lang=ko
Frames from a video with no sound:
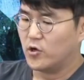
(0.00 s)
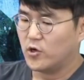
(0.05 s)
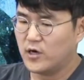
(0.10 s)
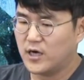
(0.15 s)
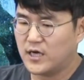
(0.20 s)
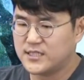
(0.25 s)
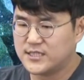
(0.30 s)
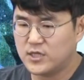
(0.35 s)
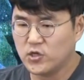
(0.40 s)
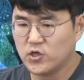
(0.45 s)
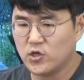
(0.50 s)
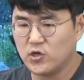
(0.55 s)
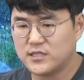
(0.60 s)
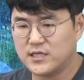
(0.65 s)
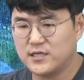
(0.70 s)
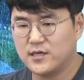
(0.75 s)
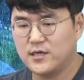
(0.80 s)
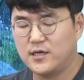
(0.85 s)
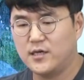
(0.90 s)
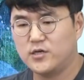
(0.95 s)
여러 가지 성격
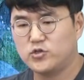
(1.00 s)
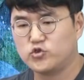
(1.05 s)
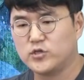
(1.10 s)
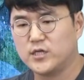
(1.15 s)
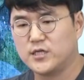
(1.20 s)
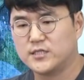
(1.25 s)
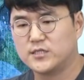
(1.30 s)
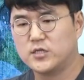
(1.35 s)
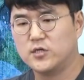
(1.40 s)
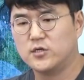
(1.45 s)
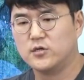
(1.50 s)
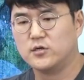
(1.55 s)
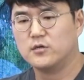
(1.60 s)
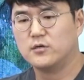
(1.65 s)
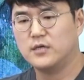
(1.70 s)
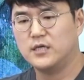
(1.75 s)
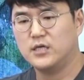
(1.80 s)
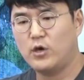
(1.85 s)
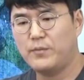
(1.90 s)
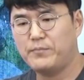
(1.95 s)
장애 중에서
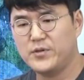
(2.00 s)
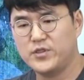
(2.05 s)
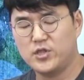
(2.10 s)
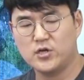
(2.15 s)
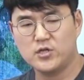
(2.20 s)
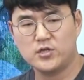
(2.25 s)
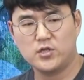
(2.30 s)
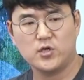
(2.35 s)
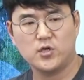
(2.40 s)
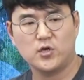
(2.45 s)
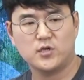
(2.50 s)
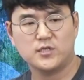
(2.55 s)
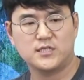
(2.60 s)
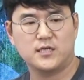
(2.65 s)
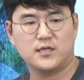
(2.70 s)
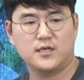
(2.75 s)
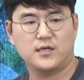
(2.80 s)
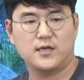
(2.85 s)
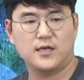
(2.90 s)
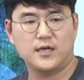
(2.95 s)
이 회피성 성격
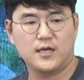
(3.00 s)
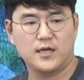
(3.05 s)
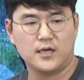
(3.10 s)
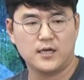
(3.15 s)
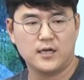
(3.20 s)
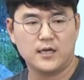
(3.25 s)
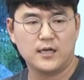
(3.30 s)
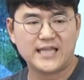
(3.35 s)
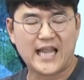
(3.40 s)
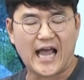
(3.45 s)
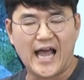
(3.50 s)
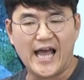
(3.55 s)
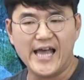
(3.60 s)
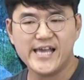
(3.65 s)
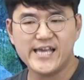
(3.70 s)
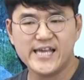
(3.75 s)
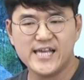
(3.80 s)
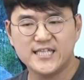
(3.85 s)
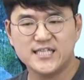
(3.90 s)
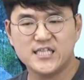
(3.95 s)
장애가
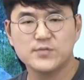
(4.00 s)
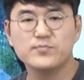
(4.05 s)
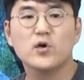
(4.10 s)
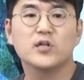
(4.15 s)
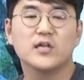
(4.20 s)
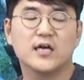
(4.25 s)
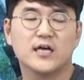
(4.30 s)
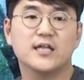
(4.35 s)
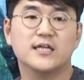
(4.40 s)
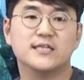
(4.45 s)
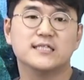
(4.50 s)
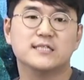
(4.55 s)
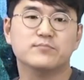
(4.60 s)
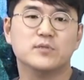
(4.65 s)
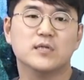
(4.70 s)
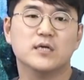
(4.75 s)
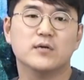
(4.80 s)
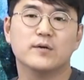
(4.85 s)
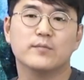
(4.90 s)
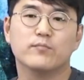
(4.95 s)
다행인 측면이 하나
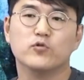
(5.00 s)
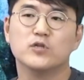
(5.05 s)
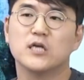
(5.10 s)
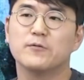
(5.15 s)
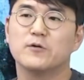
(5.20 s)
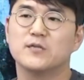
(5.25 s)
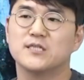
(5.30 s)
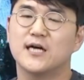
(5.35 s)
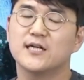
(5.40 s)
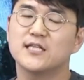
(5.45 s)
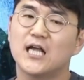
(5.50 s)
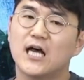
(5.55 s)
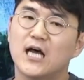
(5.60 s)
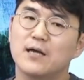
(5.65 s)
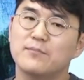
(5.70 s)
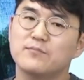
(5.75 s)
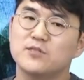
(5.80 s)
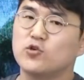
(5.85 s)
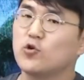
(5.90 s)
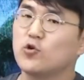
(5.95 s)
있습니다 뭐냐면 상담